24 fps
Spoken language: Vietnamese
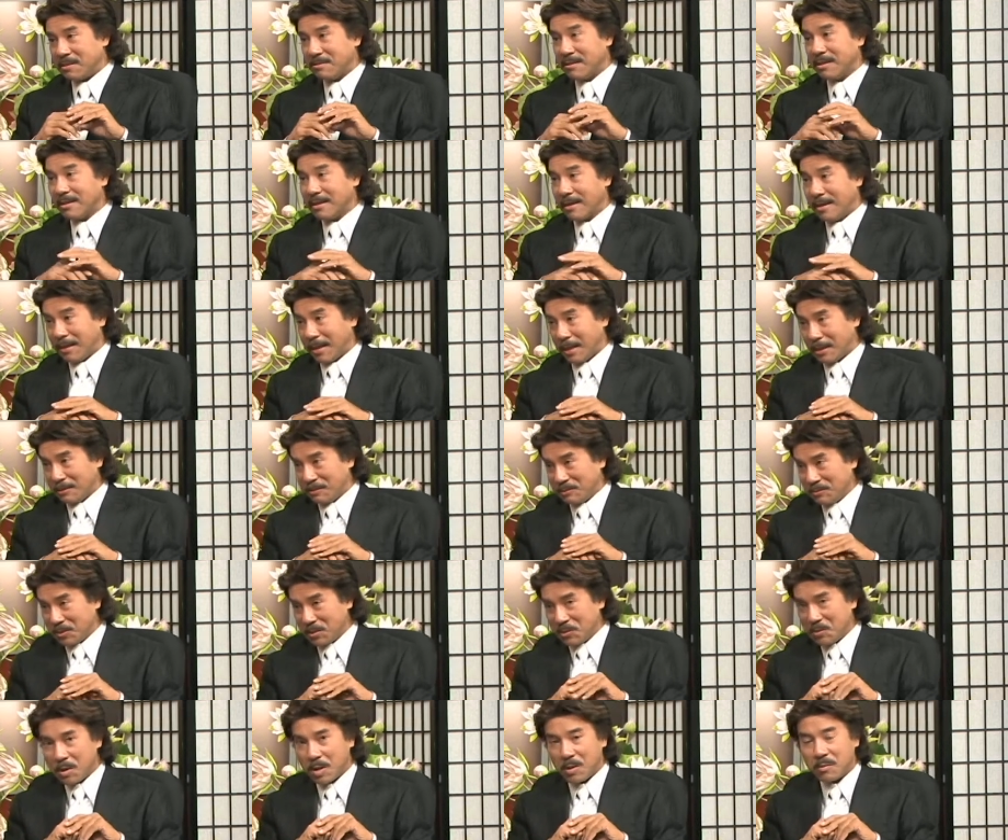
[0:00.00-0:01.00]
rất là lạnh
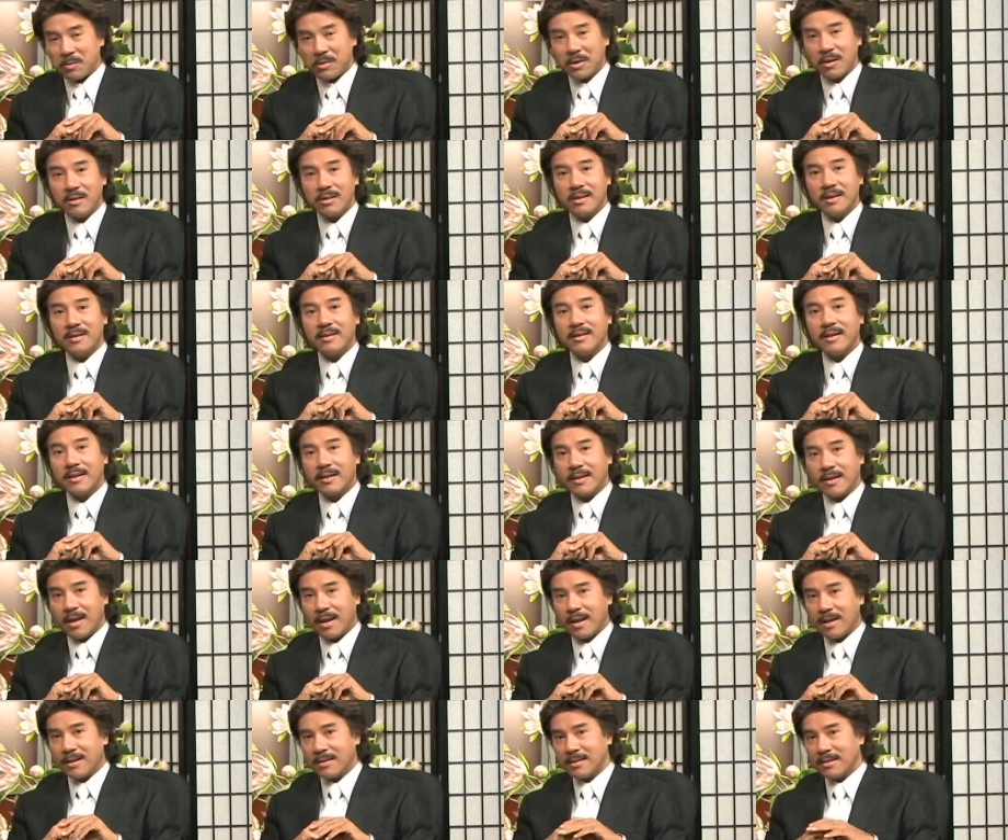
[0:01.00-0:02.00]
đúng không nói đến
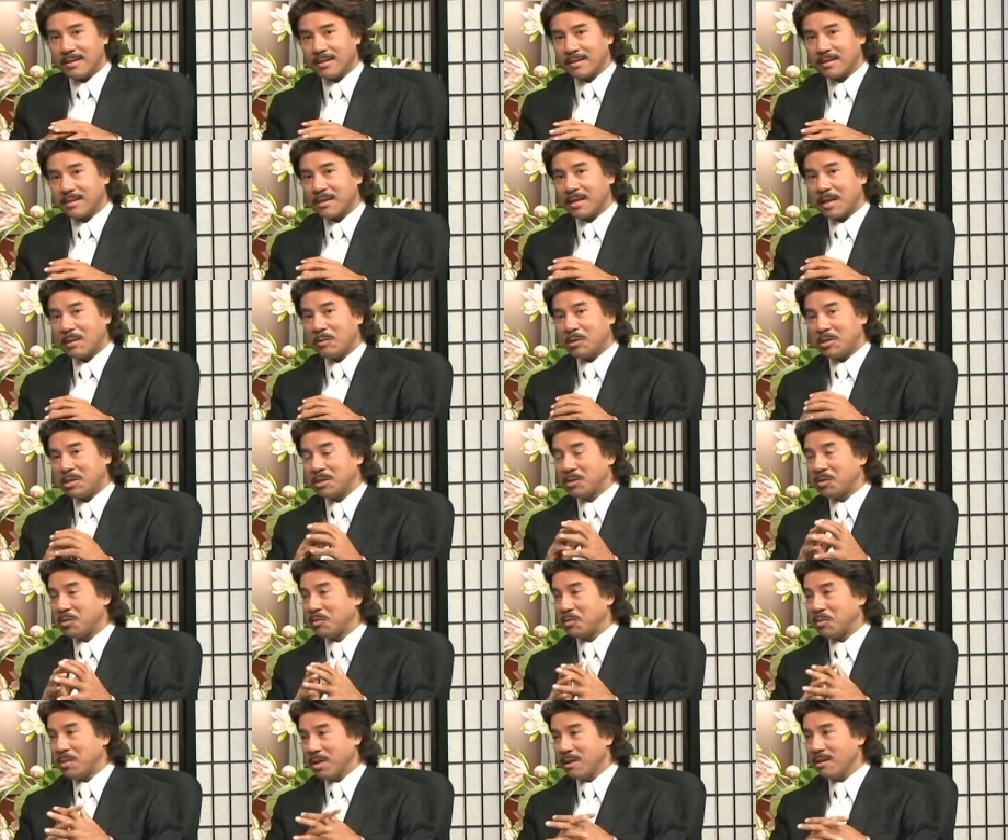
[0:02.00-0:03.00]
Canada thì tất cả mọi người
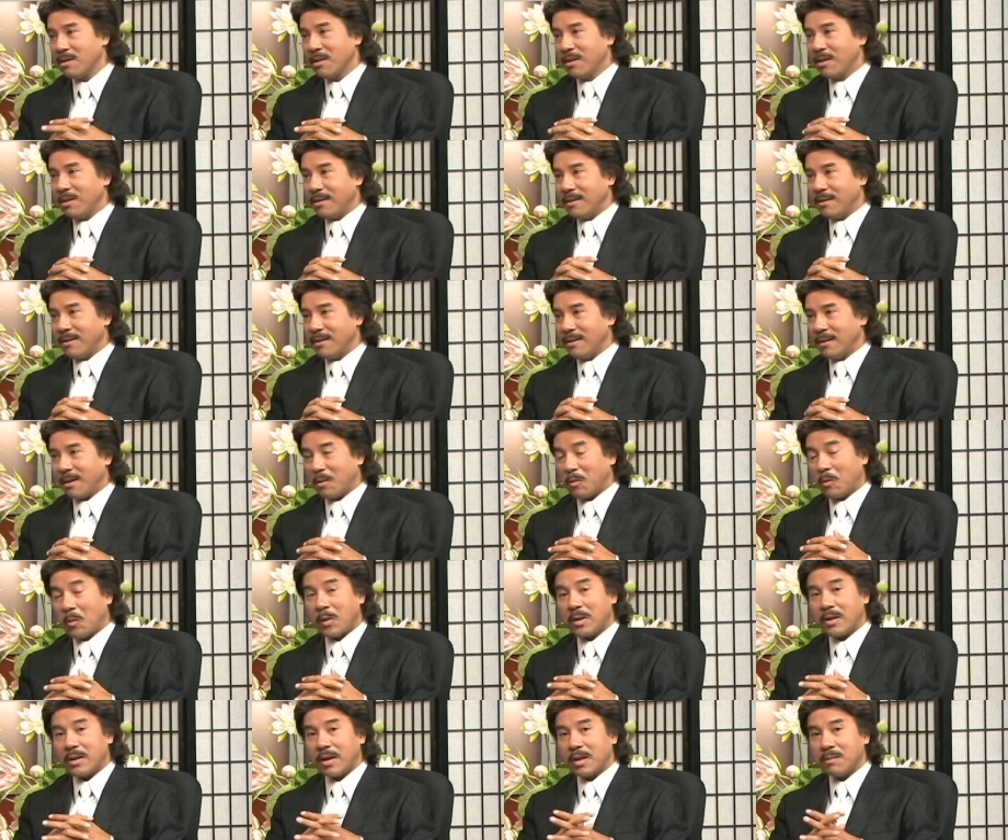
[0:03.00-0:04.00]
cùng biết đó là
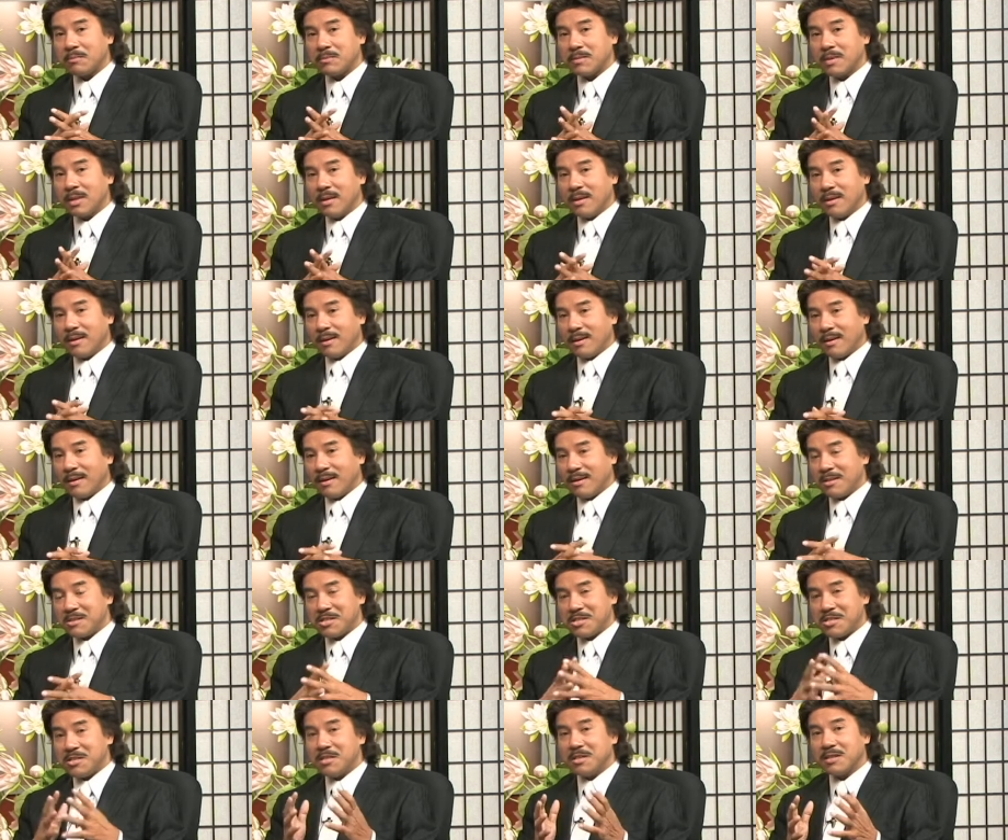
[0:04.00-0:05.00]
quanh năm à,
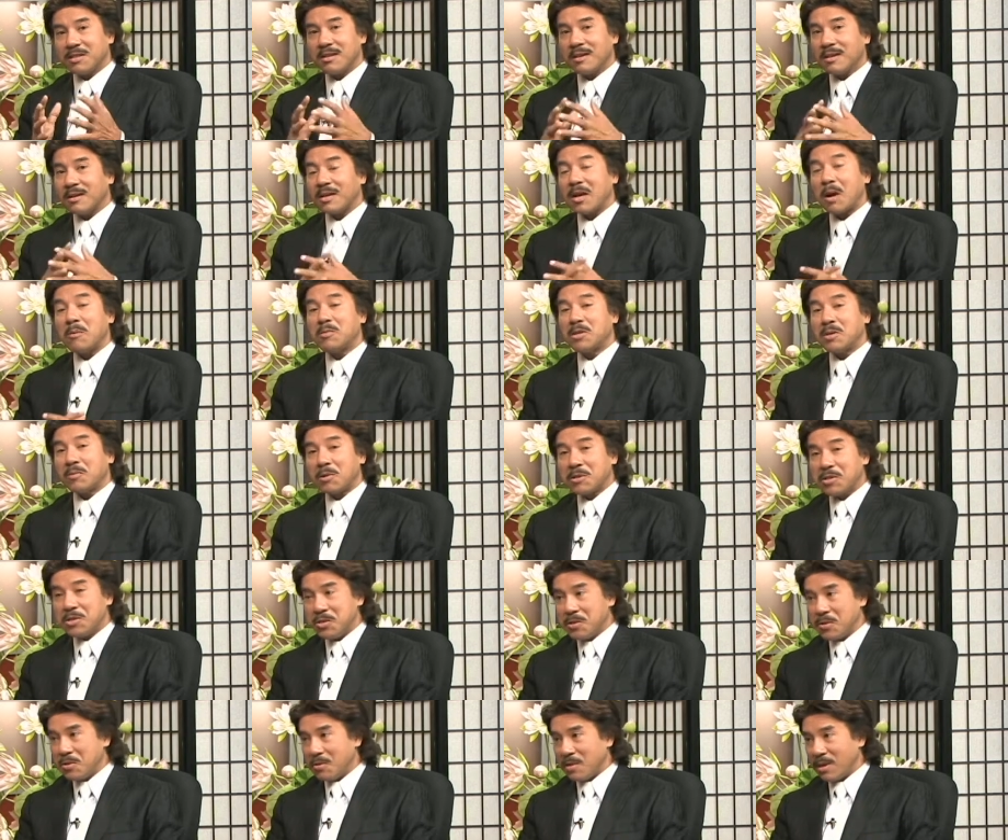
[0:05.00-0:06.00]
chỉ được à, không được bao
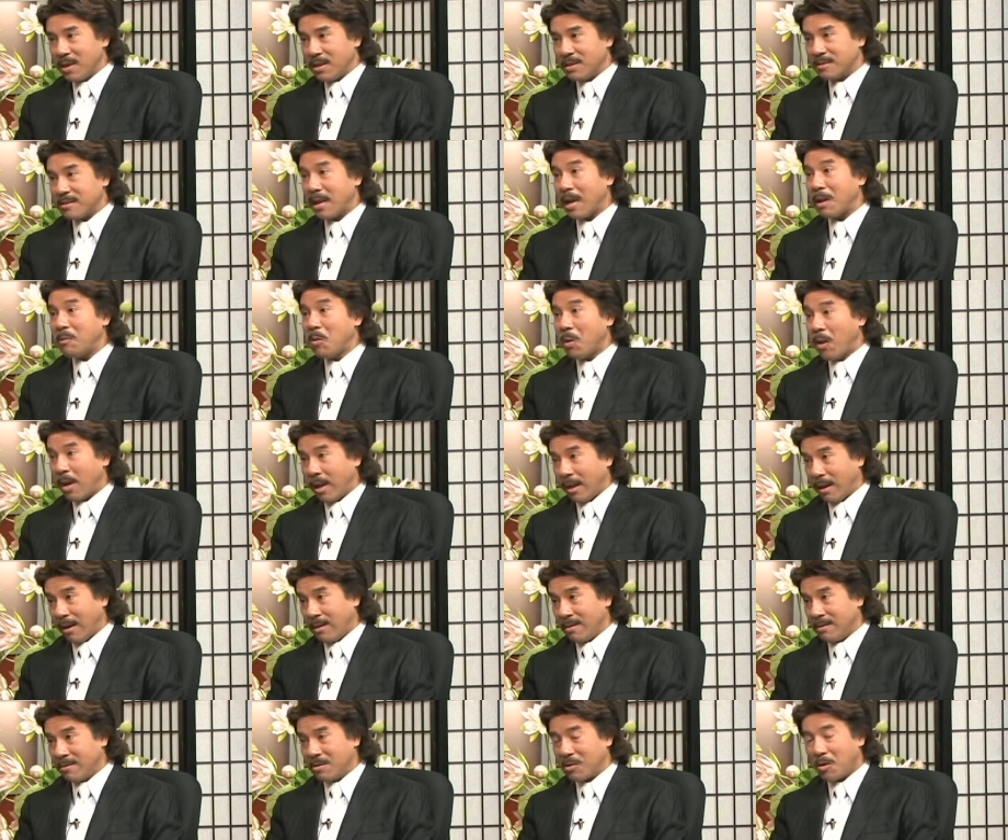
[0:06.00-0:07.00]
nhiêu à, tháng mùa
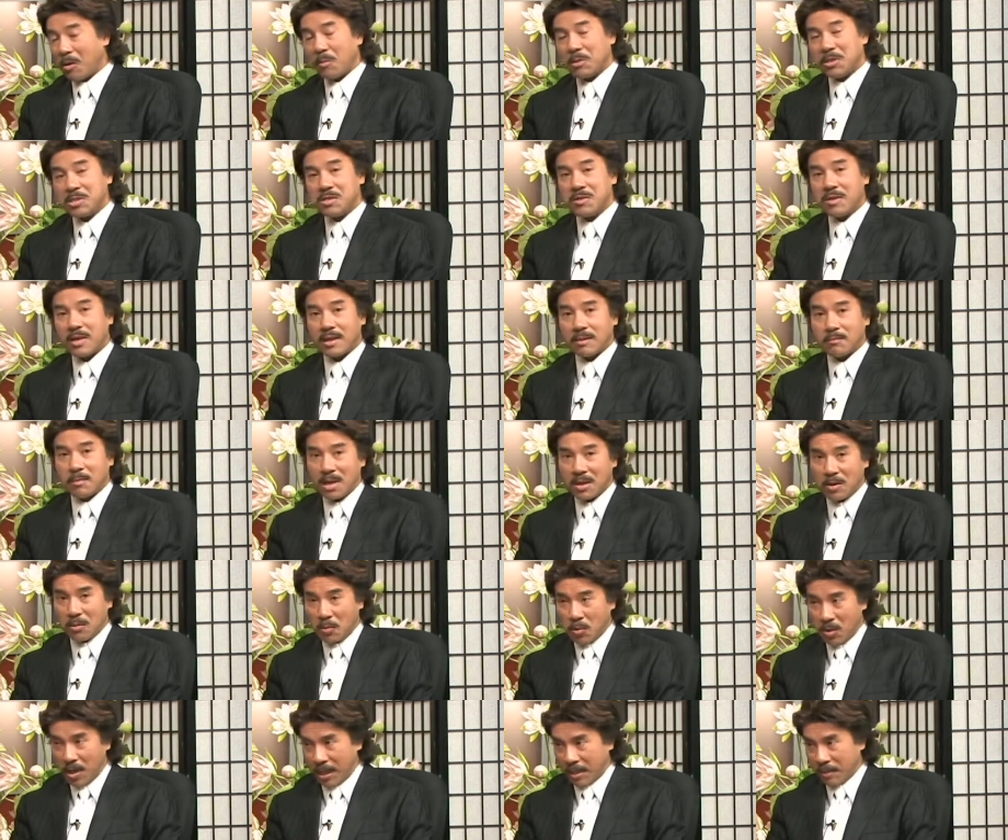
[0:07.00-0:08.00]
hè còn bao nhiêu là bắt
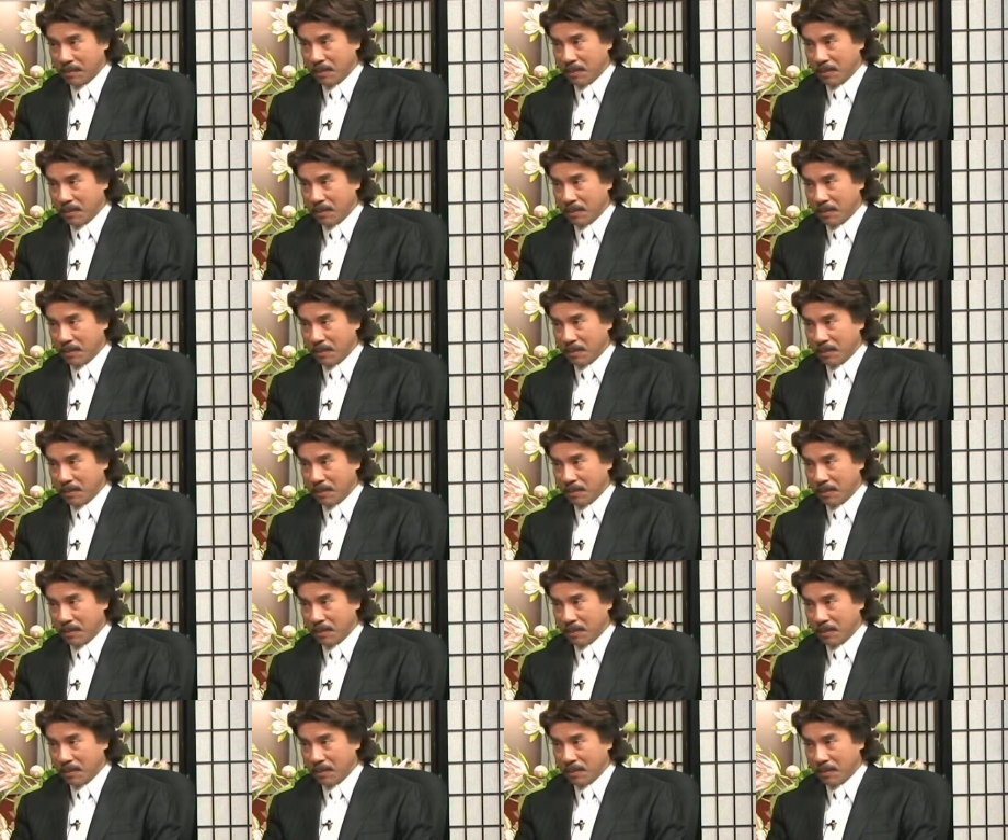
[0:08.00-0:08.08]
đầu mùa lạnh